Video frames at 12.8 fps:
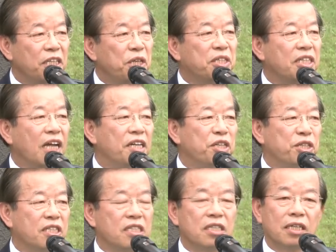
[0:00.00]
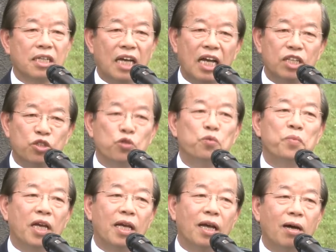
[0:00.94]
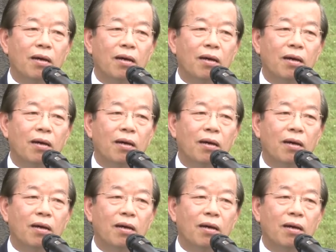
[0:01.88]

叶吉兰女士甲祖美